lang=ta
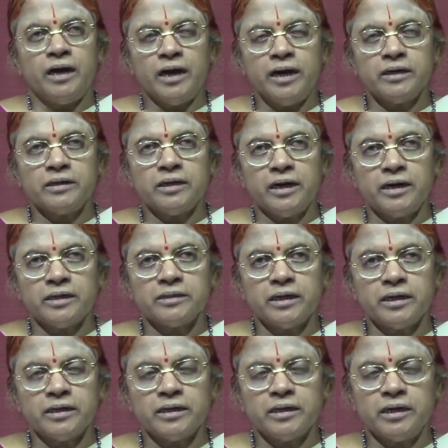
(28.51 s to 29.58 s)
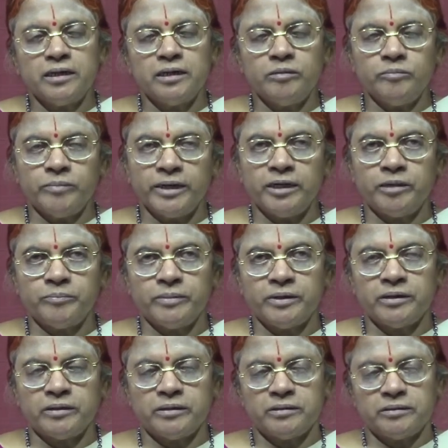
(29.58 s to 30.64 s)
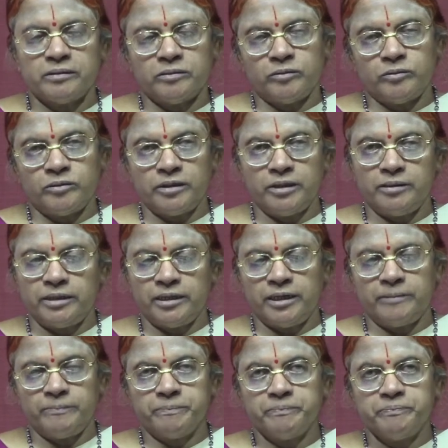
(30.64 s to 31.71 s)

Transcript: ஆறு ஆதாரங்களிலும் பயிலப்படக்கூடிய நிலை